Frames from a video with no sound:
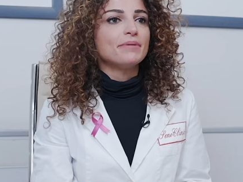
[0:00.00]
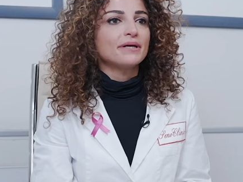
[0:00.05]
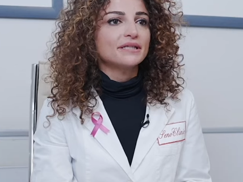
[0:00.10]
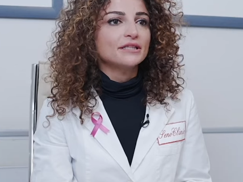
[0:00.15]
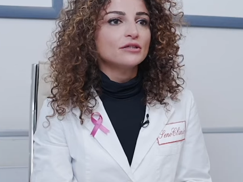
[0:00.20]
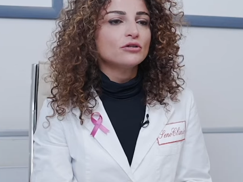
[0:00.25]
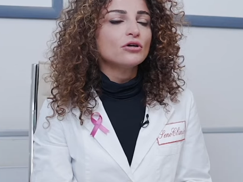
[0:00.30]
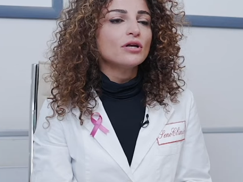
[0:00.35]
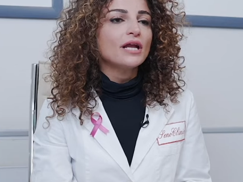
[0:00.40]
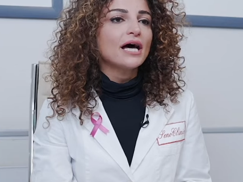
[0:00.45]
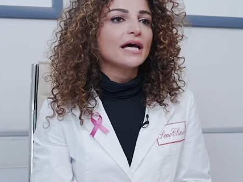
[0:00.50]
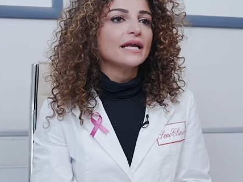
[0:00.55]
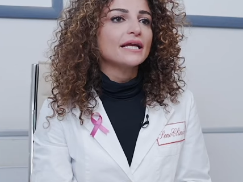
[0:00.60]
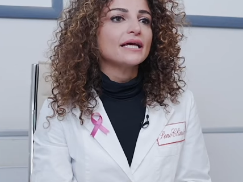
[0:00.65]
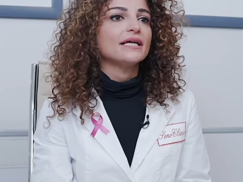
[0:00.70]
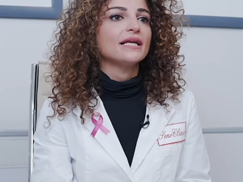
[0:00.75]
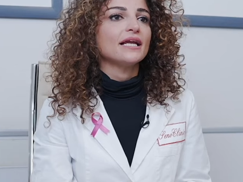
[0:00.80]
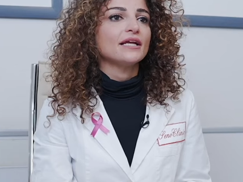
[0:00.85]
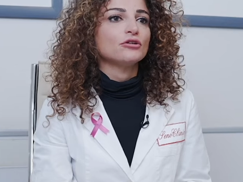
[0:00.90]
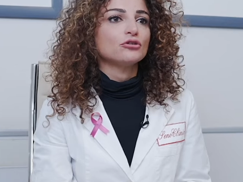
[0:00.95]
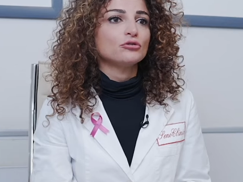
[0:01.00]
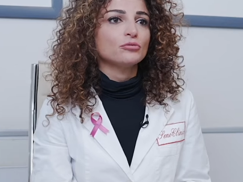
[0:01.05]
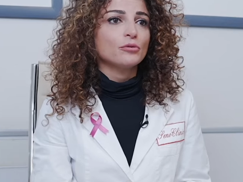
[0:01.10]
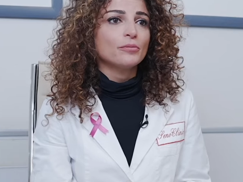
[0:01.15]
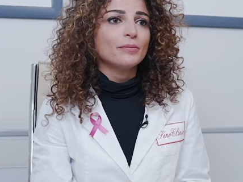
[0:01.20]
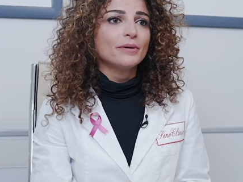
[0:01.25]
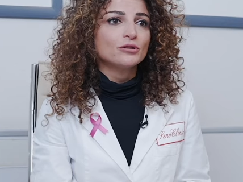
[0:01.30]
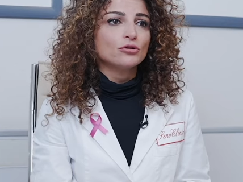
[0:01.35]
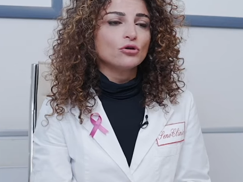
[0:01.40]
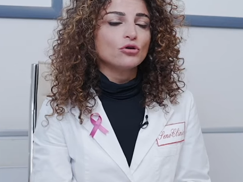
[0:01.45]
particolare
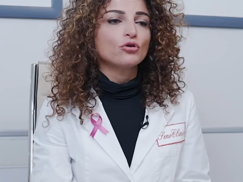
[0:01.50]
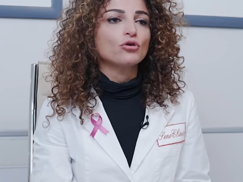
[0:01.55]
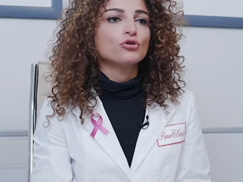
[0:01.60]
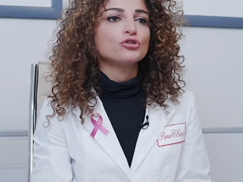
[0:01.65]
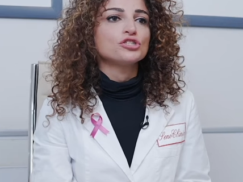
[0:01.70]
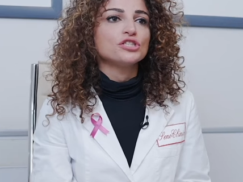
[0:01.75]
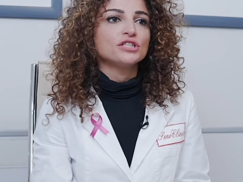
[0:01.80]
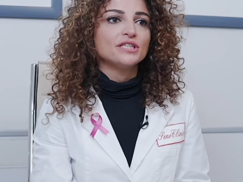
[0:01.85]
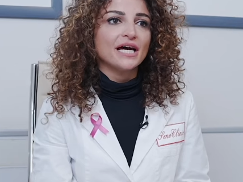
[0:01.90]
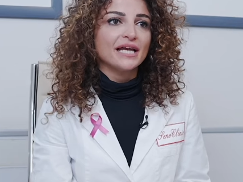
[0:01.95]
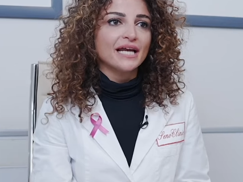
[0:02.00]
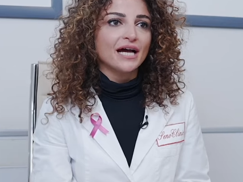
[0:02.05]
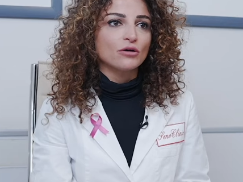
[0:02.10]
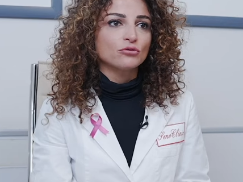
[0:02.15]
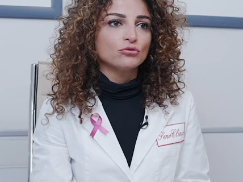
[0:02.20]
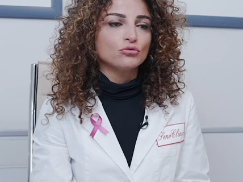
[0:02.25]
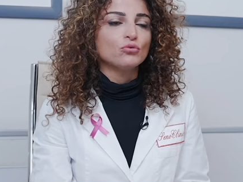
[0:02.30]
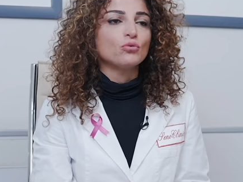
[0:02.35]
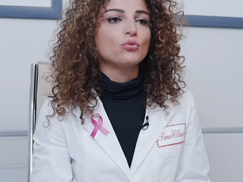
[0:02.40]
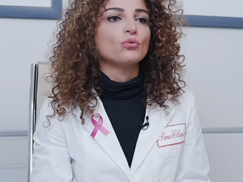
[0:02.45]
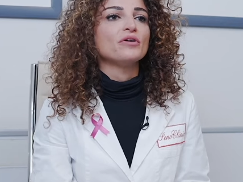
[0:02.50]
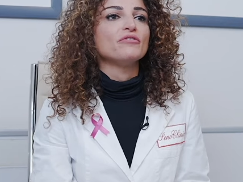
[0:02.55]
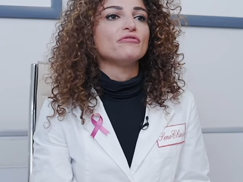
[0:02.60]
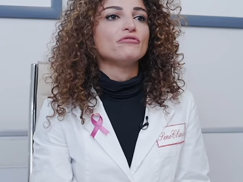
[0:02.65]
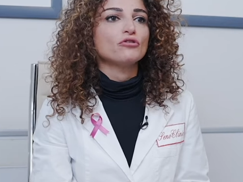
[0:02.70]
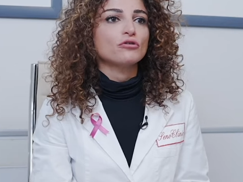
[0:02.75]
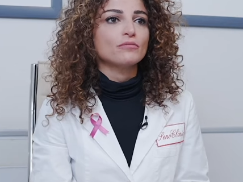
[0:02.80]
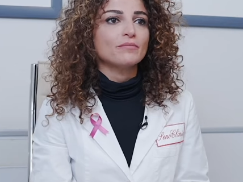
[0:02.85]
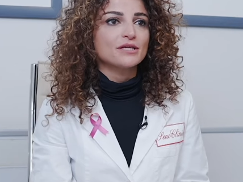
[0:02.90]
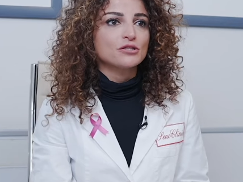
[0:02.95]
l'anatomopatologo ci darà dunque
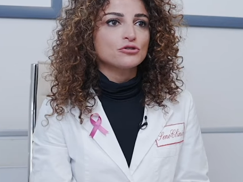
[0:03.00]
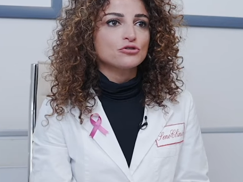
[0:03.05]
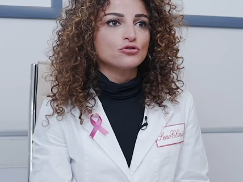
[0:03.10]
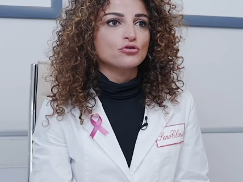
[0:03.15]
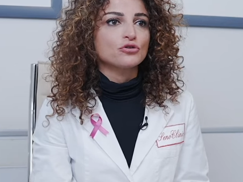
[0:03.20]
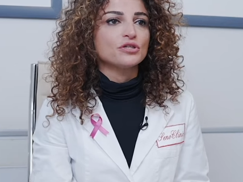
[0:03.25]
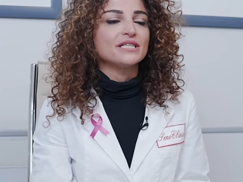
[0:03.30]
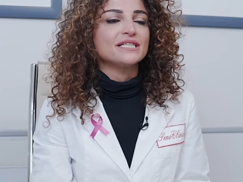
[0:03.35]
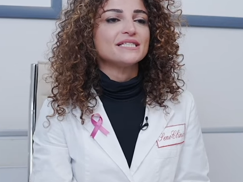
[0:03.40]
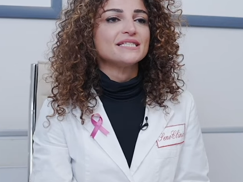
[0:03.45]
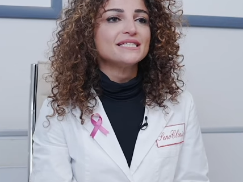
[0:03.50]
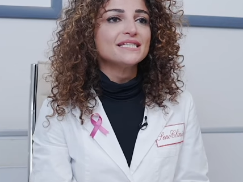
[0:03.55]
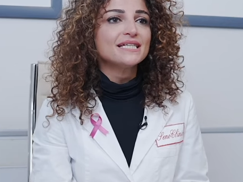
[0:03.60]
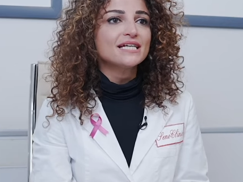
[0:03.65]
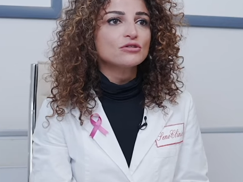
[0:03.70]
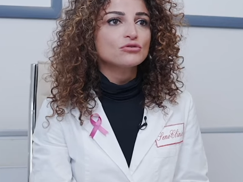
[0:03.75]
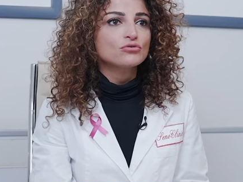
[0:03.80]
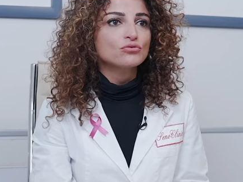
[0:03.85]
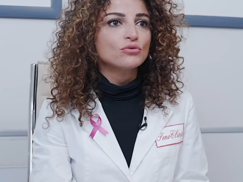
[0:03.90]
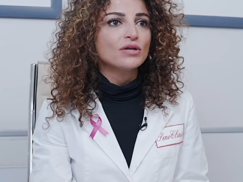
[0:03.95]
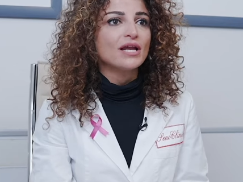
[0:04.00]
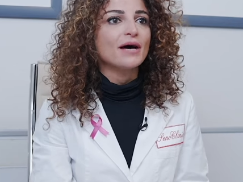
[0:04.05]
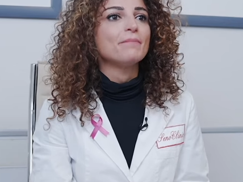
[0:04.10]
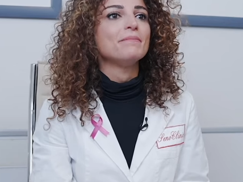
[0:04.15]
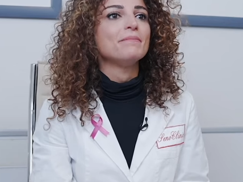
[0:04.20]
informazioni sia sulla